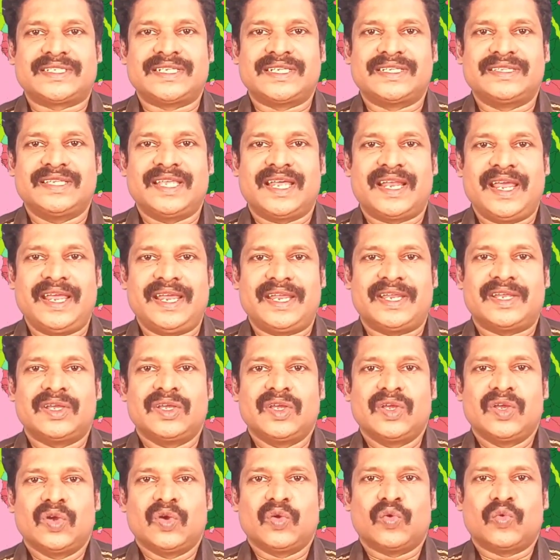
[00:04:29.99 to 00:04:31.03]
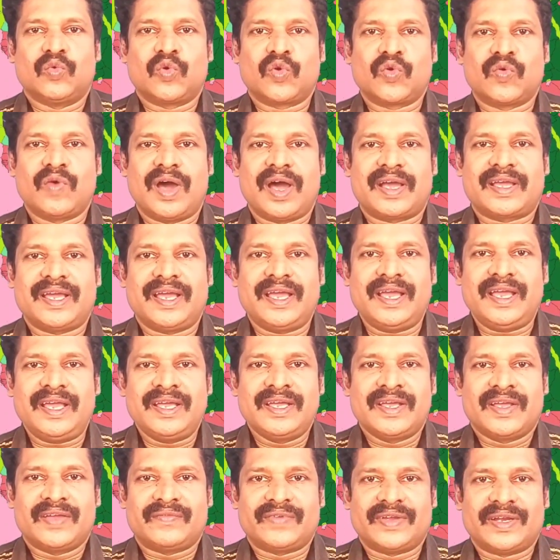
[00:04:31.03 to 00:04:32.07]
சிந்தனை உருவாக
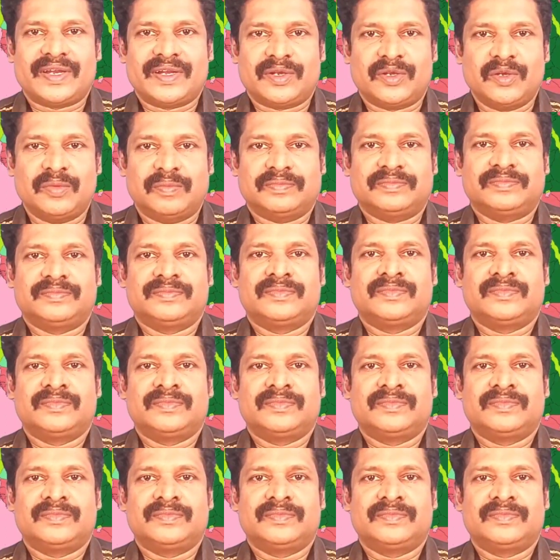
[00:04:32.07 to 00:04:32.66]
வேண்டும்